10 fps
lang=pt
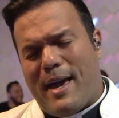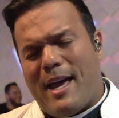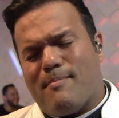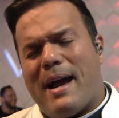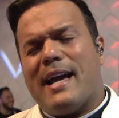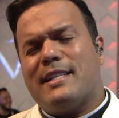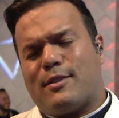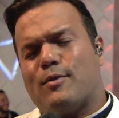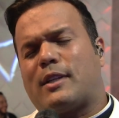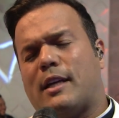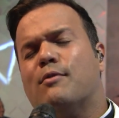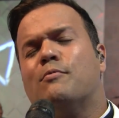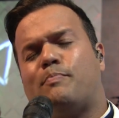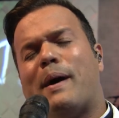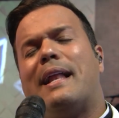bem mais do que
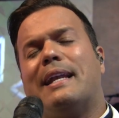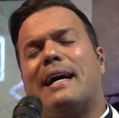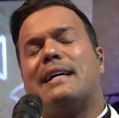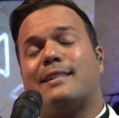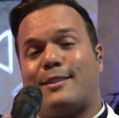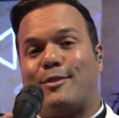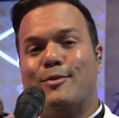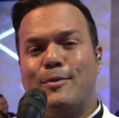um palácio,